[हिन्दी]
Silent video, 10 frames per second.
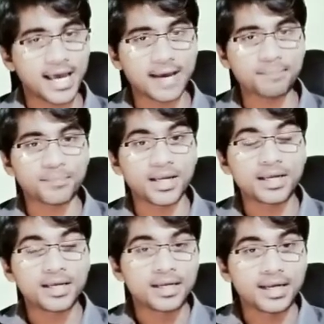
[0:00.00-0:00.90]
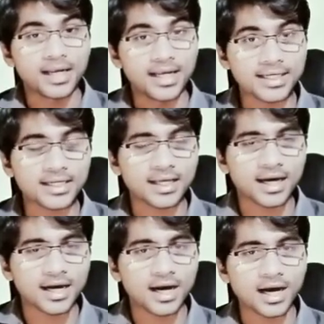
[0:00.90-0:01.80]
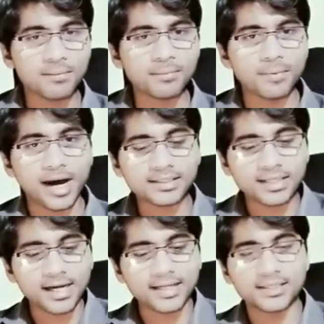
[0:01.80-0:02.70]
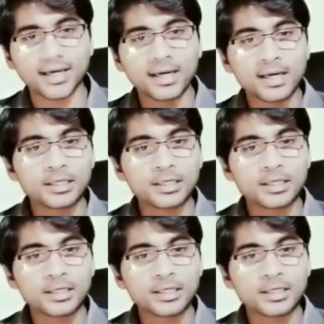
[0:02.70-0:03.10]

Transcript: ऐप में लेकिन अब बात आ रही है